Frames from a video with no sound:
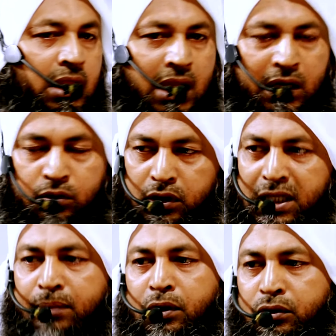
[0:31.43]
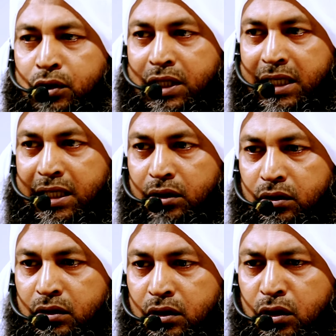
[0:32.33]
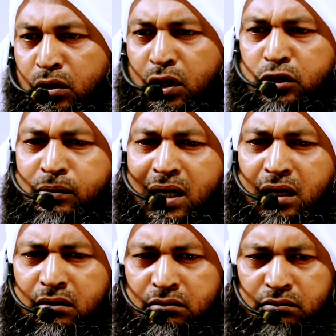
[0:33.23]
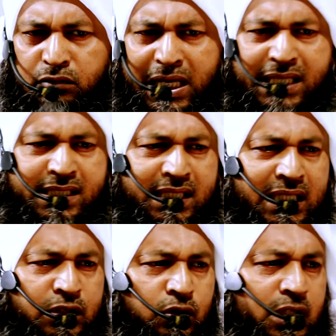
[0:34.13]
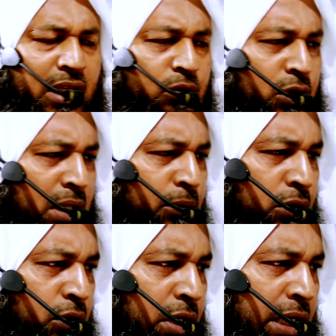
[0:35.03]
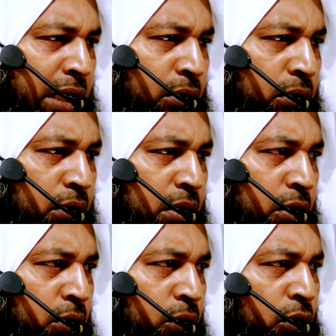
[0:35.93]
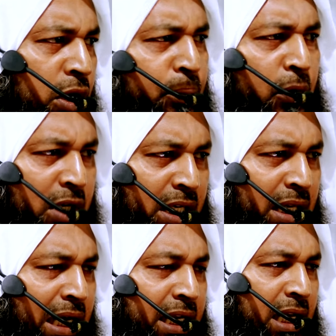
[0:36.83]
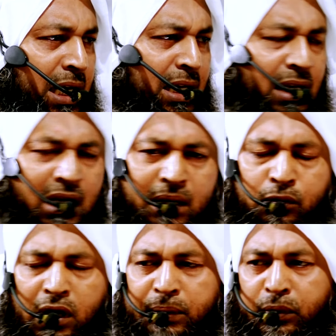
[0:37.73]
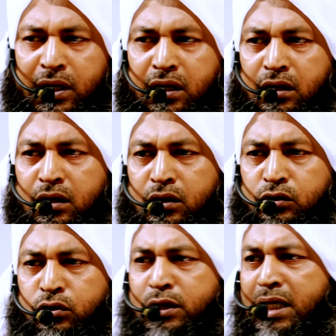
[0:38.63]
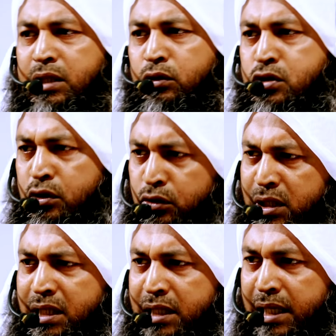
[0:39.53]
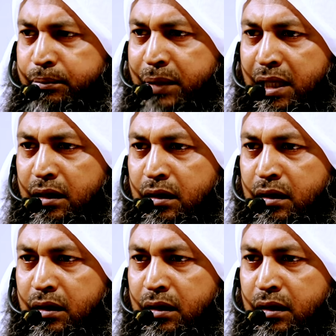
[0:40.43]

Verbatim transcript: তার কথা বন্ধ হয়ে গেল অথবা অ্যাক্সিডেন্ট করে তার কথা বন্ধ হয়ে গেল ওর পরে লাইলাহাইল্লাহ বলার পরে দুনিয়াতেও যতদিন থাকবে